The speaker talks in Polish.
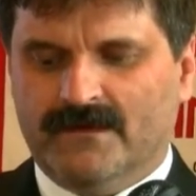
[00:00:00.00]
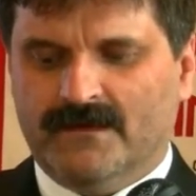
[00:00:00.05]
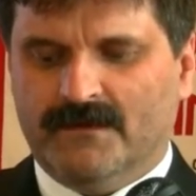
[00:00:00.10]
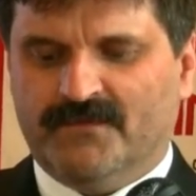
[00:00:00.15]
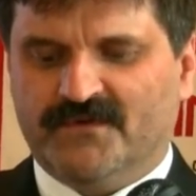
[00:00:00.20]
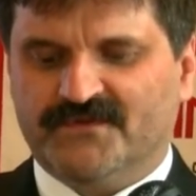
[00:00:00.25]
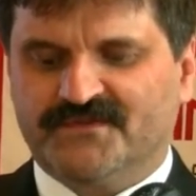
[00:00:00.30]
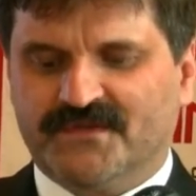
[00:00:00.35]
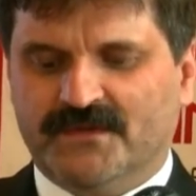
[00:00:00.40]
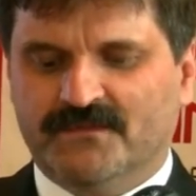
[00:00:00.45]

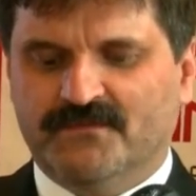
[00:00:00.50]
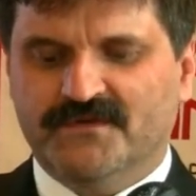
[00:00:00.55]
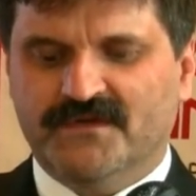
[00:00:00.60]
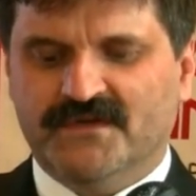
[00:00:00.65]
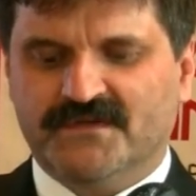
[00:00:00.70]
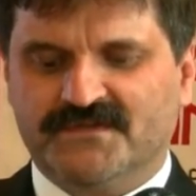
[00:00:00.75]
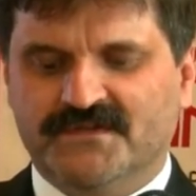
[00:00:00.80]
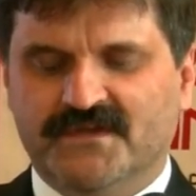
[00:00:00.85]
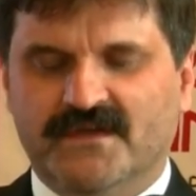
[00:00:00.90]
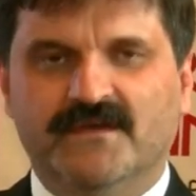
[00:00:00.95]

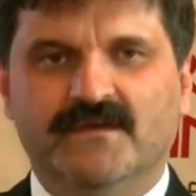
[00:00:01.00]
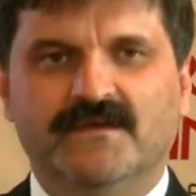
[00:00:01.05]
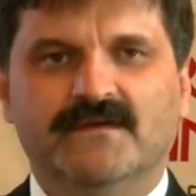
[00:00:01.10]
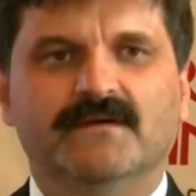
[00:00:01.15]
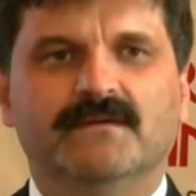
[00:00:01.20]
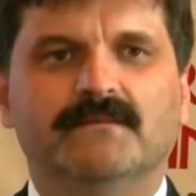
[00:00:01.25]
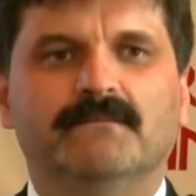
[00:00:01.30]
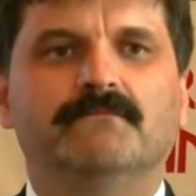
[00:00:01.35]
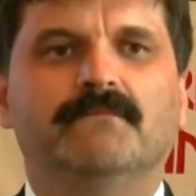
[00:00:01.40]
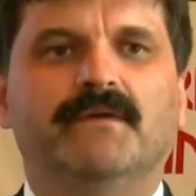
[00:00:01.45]
Potrzebujesz jej
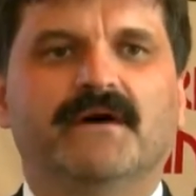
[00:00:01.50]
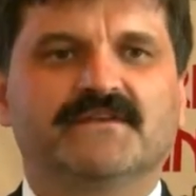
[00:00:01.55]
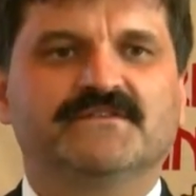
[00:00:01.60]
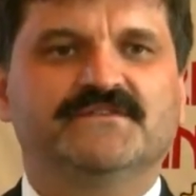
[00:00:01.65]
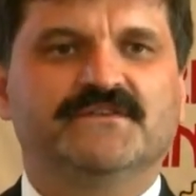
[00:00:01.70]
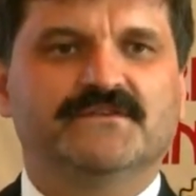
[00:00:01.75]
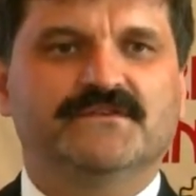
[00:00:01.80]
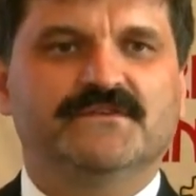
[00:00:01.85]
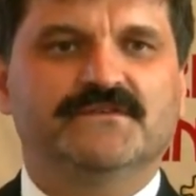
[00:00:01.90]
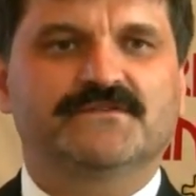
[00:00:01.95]

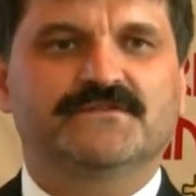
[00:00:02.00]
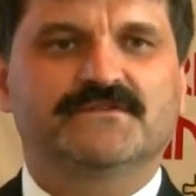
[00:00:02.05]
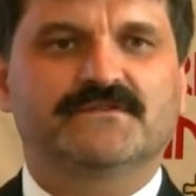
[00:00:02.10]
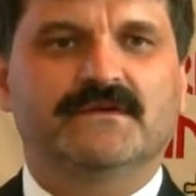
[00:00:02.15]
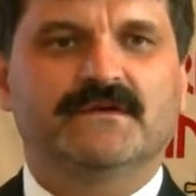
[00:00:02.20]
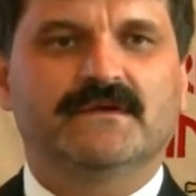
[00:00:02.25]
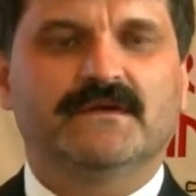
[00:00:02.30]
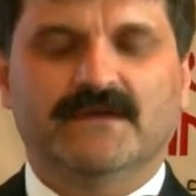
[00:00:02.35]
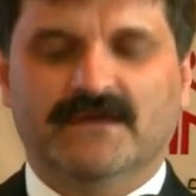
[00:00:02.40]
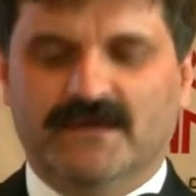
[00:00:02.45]
bardziej niż
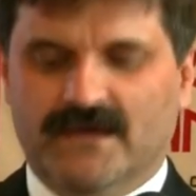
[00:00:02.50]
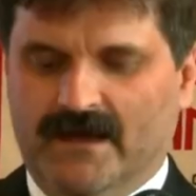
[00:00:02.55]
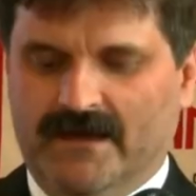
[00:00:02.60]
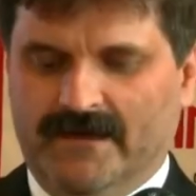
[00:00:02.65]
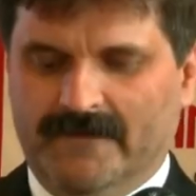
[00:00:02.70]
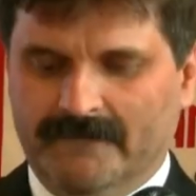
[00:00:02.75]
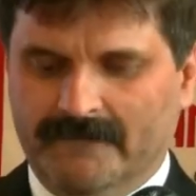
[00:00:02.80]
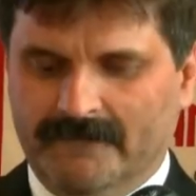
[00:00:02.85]
ja.